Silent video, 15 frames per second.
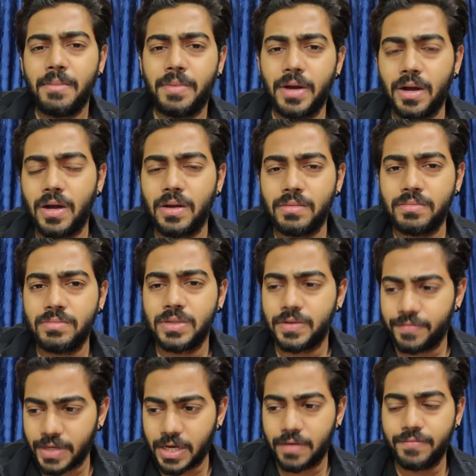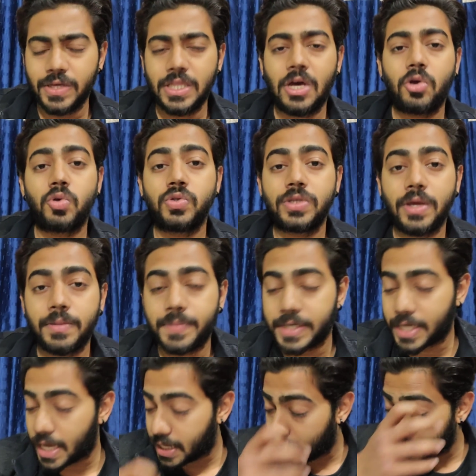विक्रम वेदा को उसके बाद
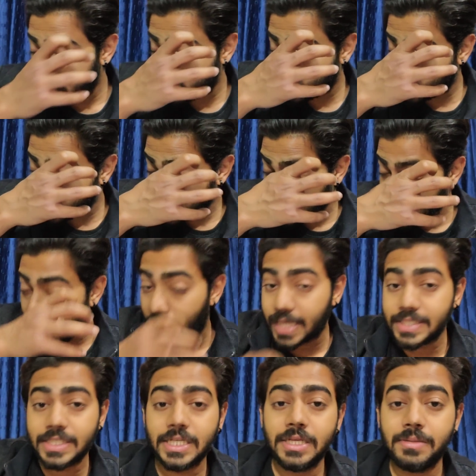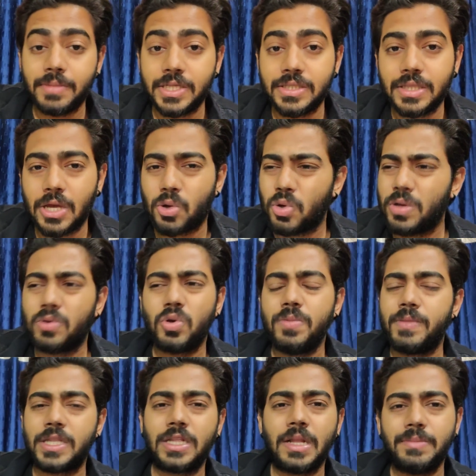पठान आती है तो कोई चांस नहीं बनता है कोई कोई
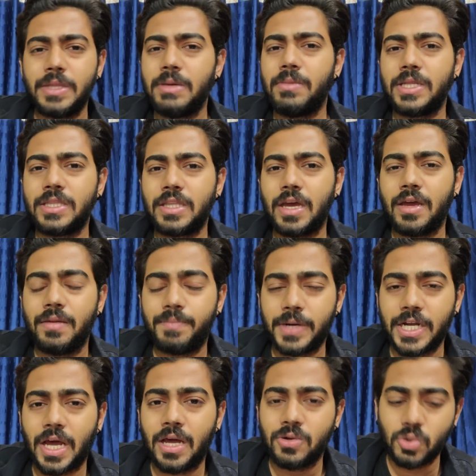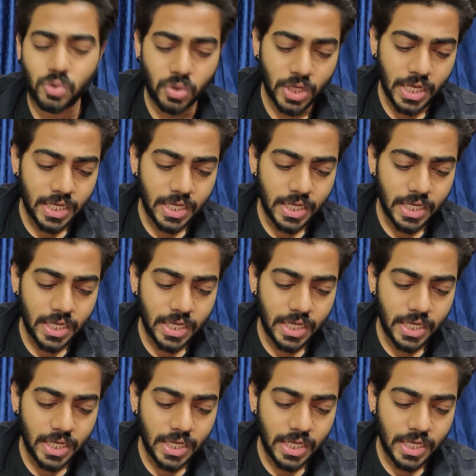मतलब नहीं बनता है पठान को